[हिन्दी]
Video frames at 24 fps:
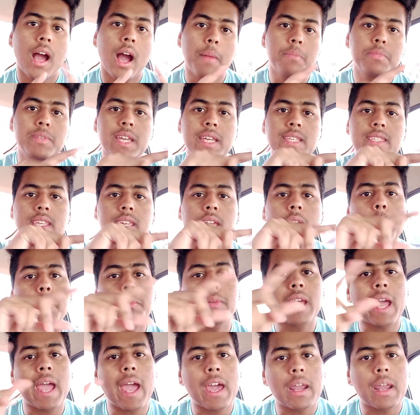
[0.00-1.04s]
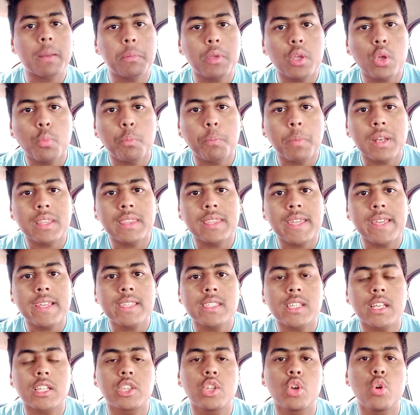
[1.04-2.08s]
अब जैसे कि आप टायर के ऊपर देख
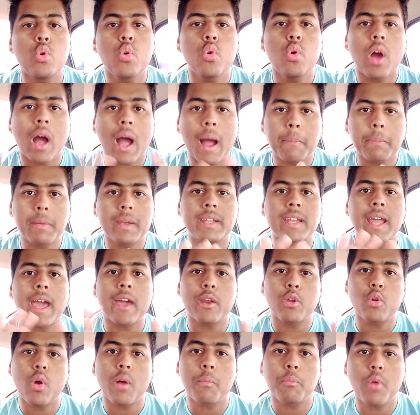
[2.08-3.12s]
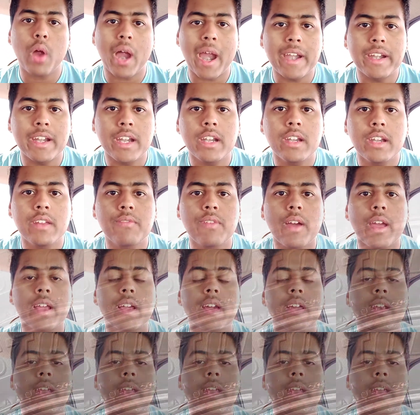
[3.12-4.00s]
सकते हो आपके टायर को आपको आइडेंटिफाई